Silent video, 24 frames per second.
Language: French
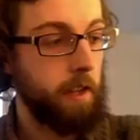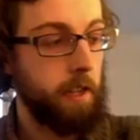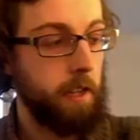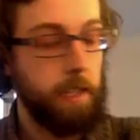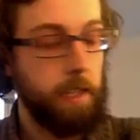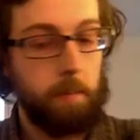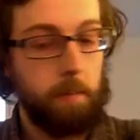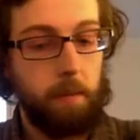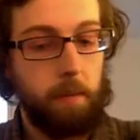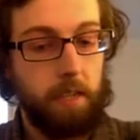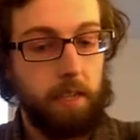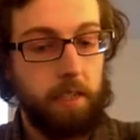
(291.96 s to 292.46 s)
et le
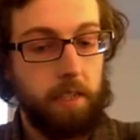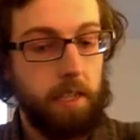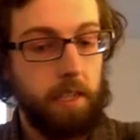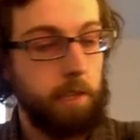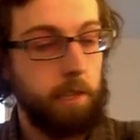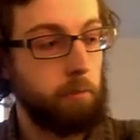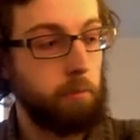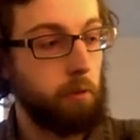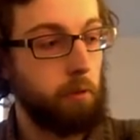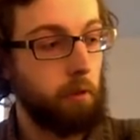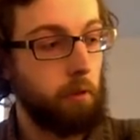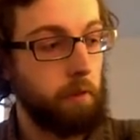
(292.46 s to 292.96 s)
déplacer
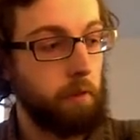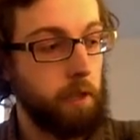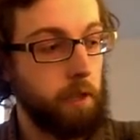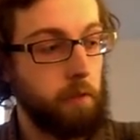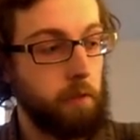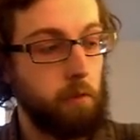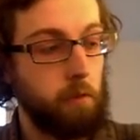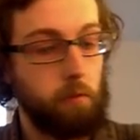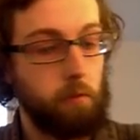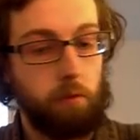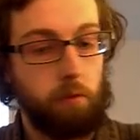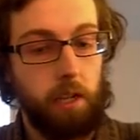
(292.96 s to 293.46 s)
pour en faire ce que
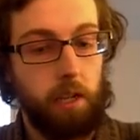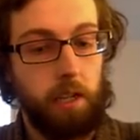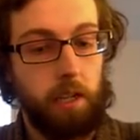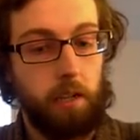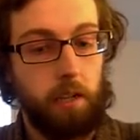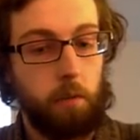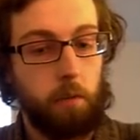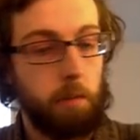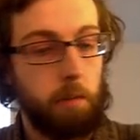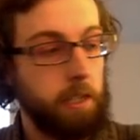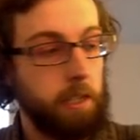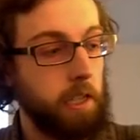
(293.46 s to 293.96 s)
vous voulez,
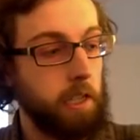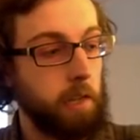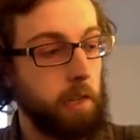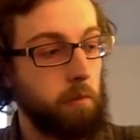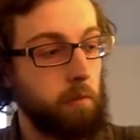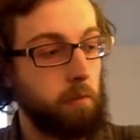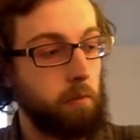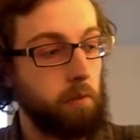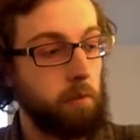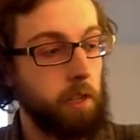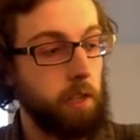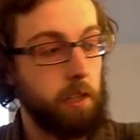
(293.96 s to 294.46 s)
le placer comme vous
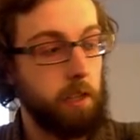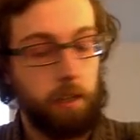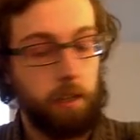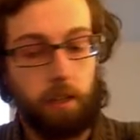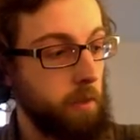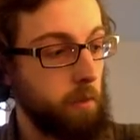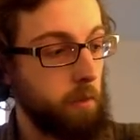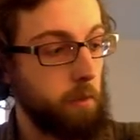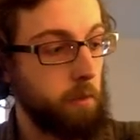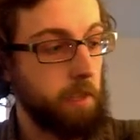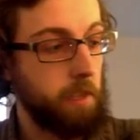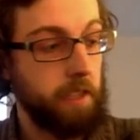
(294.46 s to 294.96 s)
voulez.
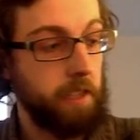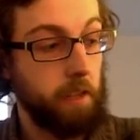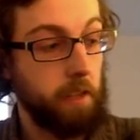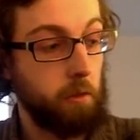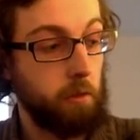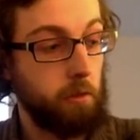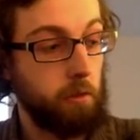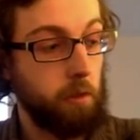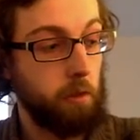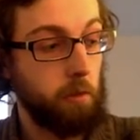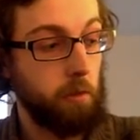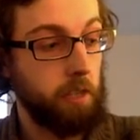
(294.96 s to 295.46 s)
Donc ma scène
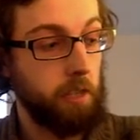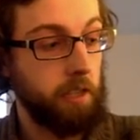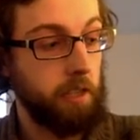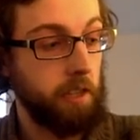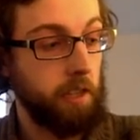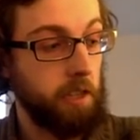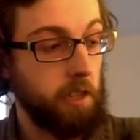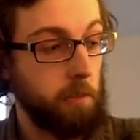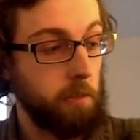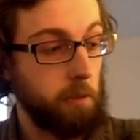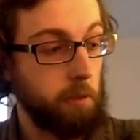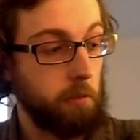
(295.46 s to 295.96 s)
ressemble à ça,
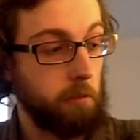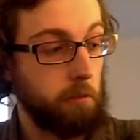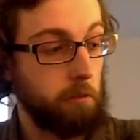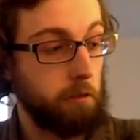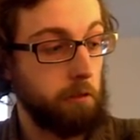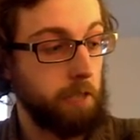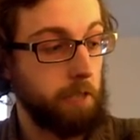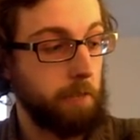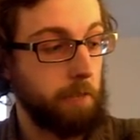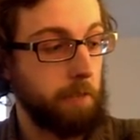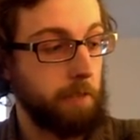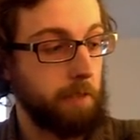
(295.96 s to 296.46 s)
je sais pas trop ce que
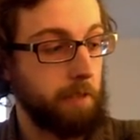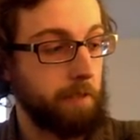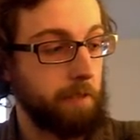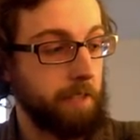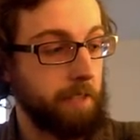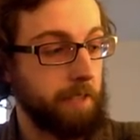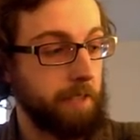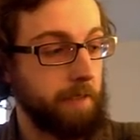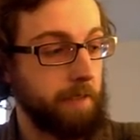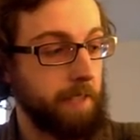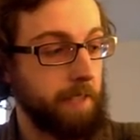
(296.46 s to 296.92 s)
ça représenterait.